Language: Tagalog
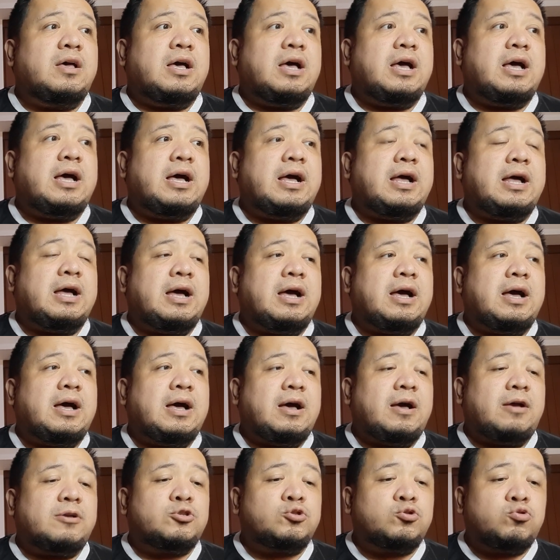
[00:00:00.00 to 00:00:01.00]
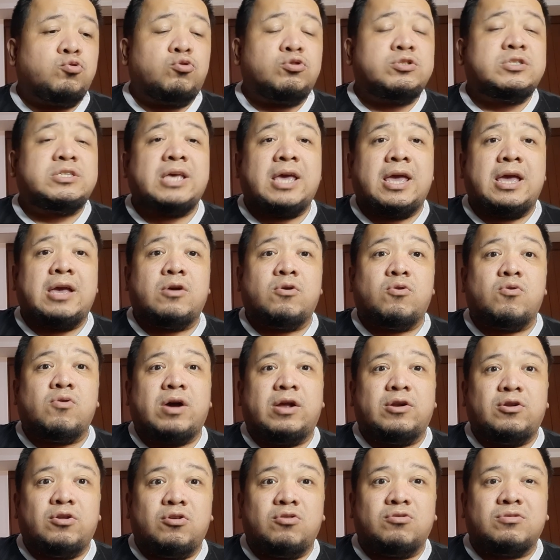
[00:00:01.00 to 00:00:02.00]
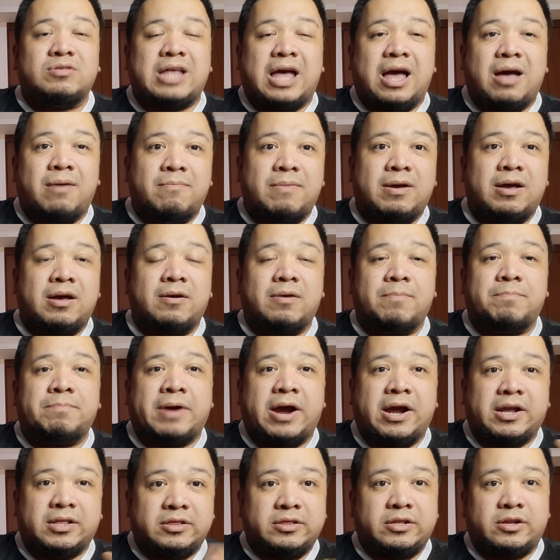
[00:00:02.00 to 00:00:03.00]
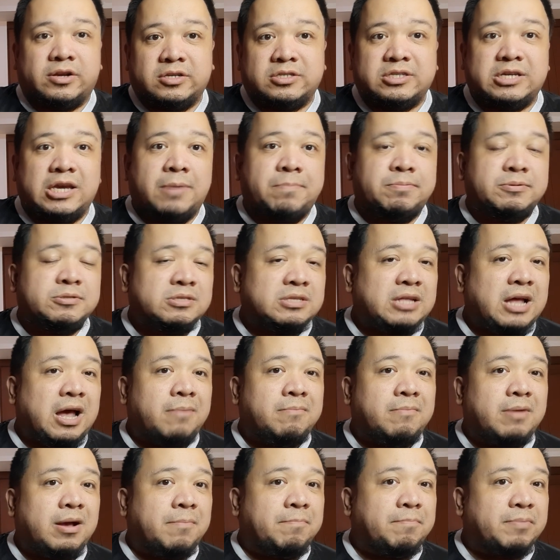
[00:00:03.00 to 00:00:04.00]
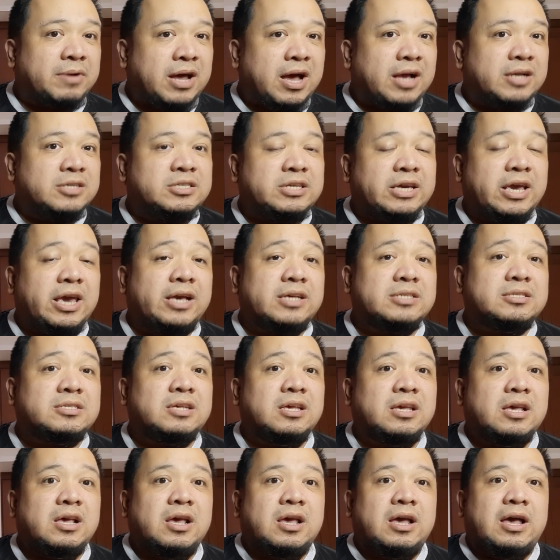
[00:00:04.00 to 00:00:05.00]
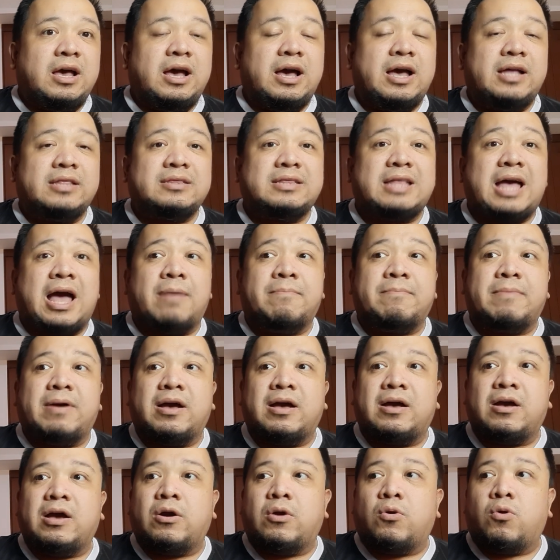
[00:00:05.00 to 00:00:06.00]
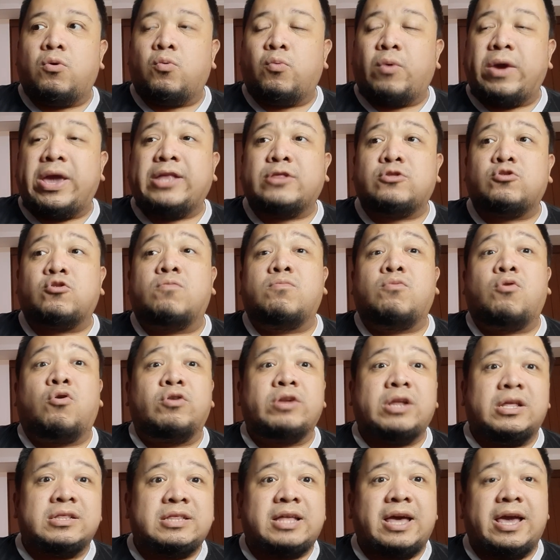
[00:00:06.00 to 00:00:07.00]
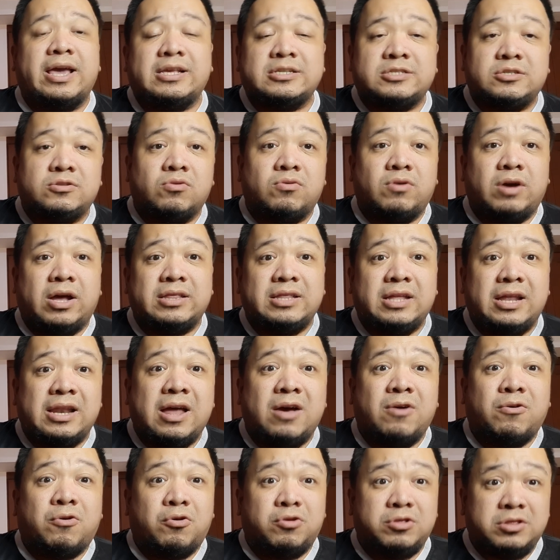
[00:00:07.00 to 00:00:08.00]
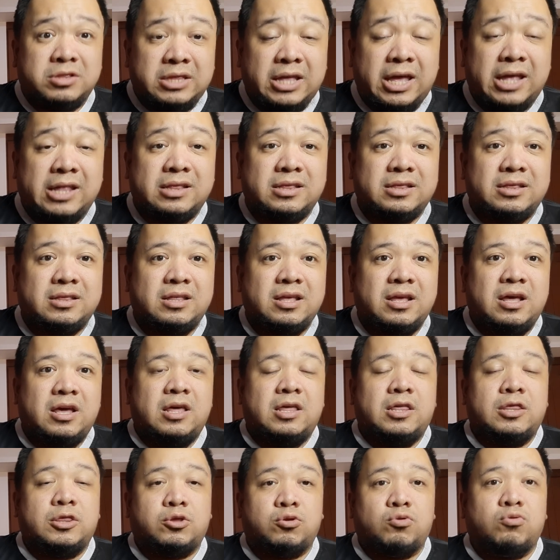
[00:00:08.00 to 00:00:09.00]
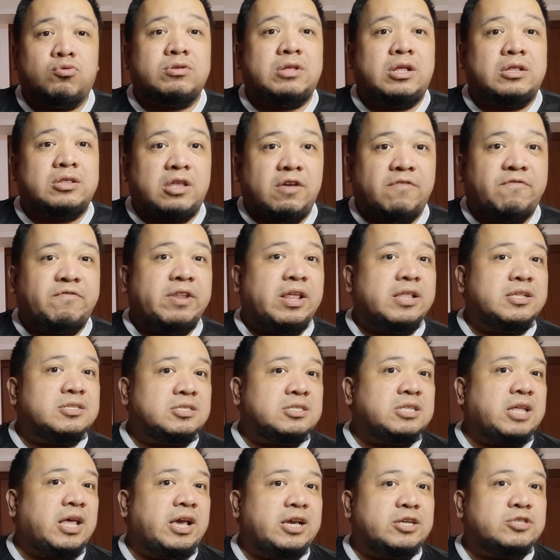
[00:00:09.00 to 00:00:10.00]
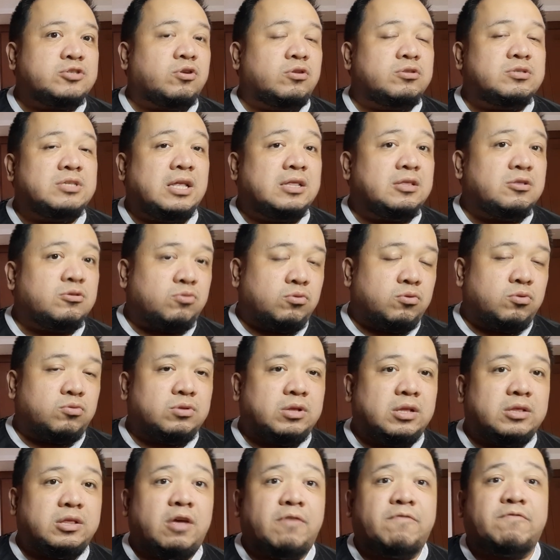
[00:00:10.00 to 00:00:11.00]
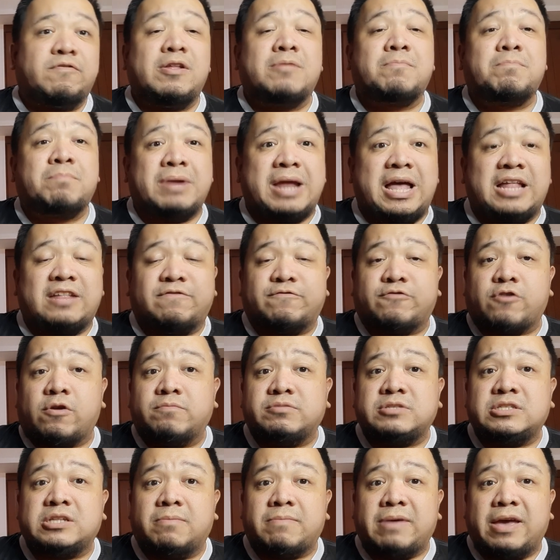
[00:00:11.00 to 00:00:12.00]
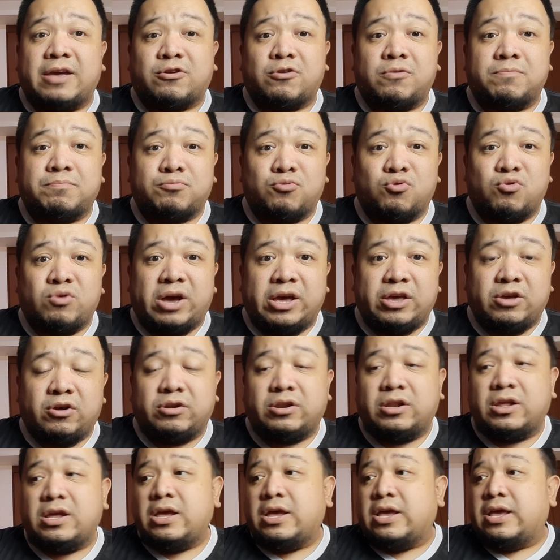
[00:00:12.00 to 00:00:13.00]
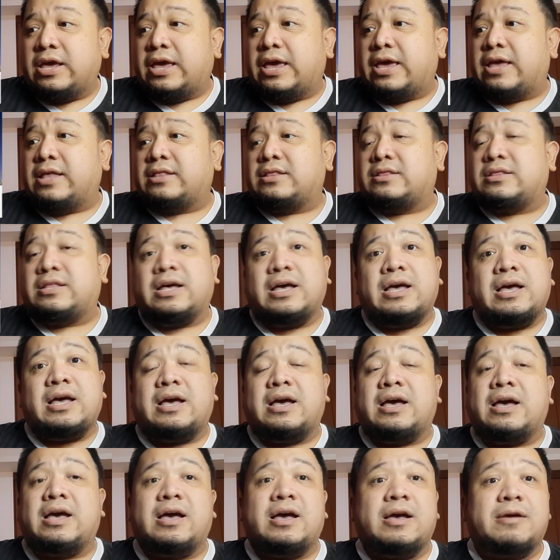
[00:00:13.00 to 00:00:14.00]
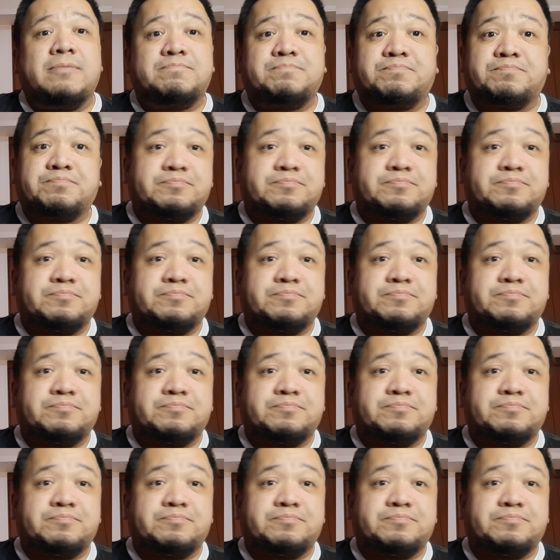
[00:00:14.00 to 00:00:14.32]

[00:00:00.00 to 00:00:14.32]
uh, choosing kung ano yung tamang partnerships, tamang projects, uh, tamang way to monetize yung kanilang content through the different stations and through the different platforms na meron po ngayon. And uh,